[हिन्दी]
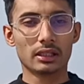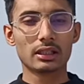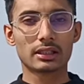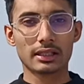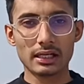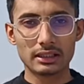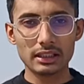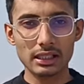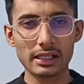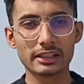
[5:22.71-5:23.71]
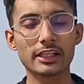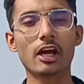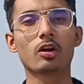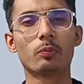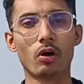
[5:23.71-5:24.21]
कि क्रेटिन
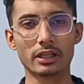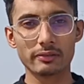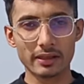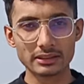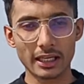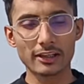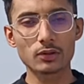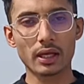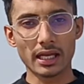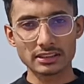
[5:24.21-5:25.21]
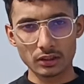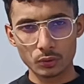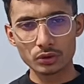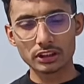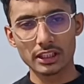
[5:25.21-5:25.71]
लेंगे और बॉडी बन जाएगी तो ऐसा
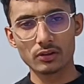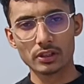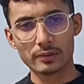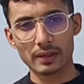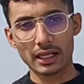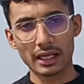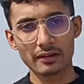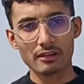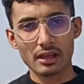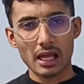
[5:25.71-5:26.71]
कुछ नहीं होने वाला है